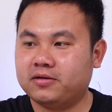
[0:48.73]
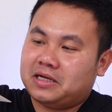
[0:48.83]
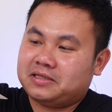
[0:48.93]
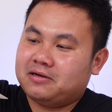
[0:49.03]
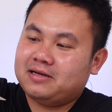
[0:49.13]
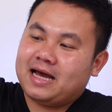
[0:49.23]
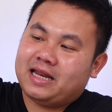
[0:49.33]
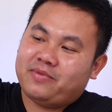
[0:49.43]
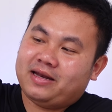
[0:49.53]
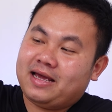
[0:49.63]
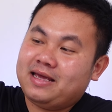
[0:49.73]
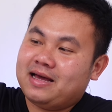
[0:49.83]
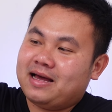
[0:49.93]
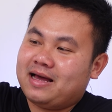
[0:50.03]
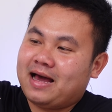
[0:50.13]
Thật sự ra thì mình thấy
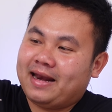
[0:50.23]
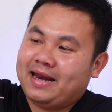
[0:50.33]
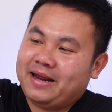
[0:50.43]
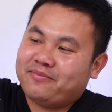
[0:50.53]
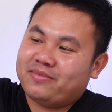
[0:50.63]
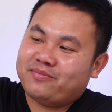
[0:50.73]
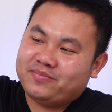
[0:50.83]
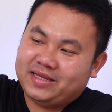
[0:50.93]
anh em,